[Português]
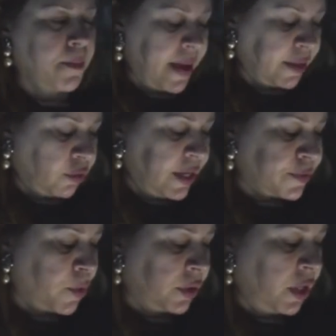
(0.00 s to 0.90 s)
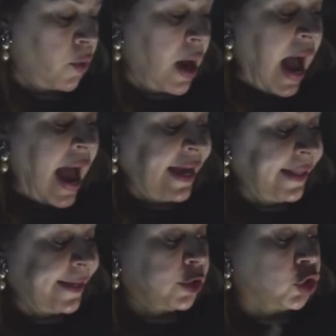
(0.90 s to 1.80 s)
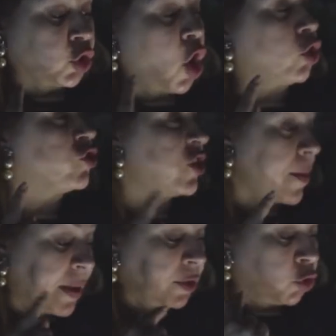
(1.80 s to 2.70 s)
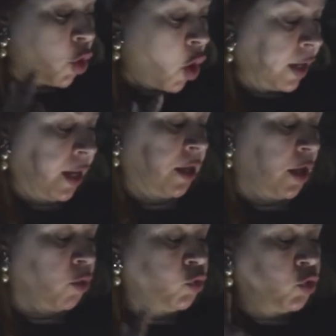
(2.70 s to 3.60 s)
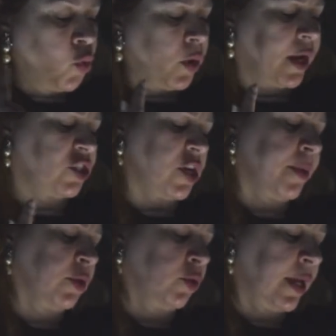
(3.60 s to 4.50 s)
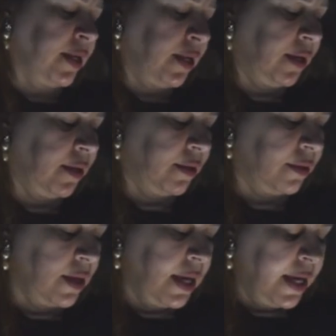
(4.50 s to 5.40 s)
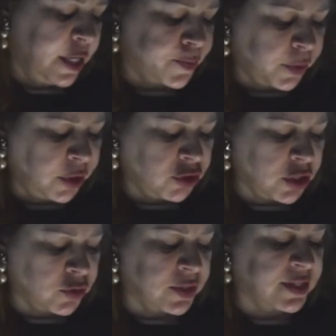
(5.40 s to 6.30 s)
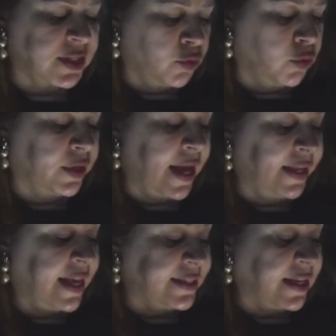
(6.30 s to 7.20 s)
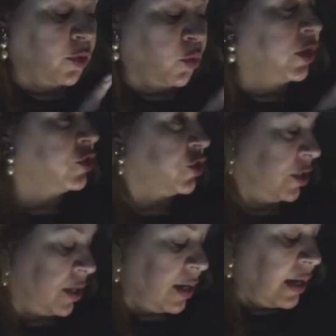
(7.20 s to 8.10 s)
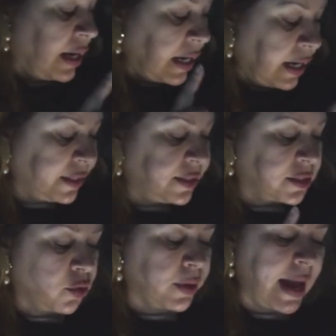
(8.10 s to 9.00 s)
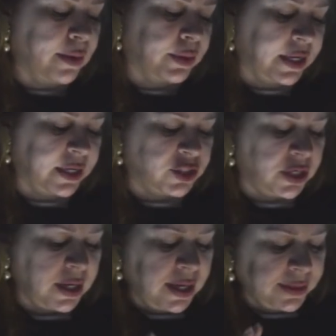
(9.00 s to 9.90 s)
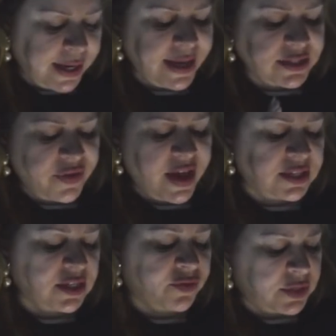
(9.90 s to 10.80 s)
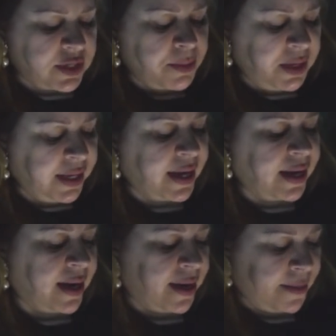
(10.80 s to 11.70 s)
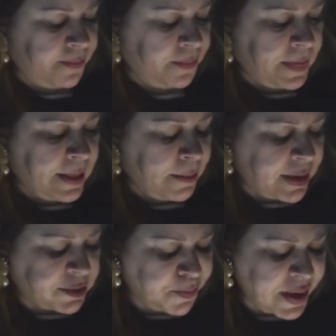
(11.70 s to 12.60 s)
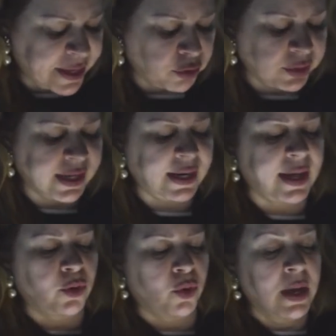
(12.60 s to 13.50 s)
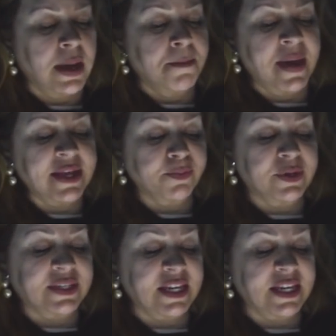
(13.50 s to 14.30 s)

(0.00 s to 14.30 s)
Pedro respondeu: Ainda que todos te abandonem, eu nunca te abandonarei. Respondeu Jesus: Asseguro que ainda essa noite, antes que o galo cante, três vezes você me negará. Mas Pedro declarou: Mesmo que